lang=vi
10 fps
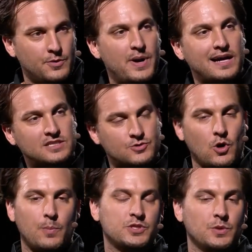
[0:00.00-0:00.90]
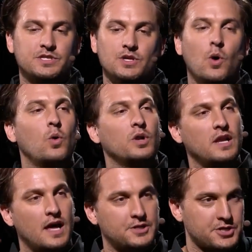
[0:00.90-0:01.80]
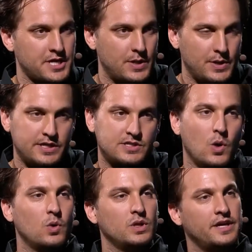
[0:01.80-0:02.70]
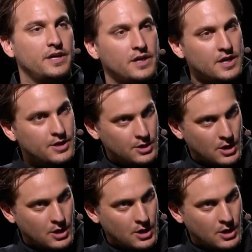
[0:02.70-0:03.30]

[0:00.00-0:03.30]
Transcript: để các cấp duy nhất của nó sẽ được bao gồm trong các gói.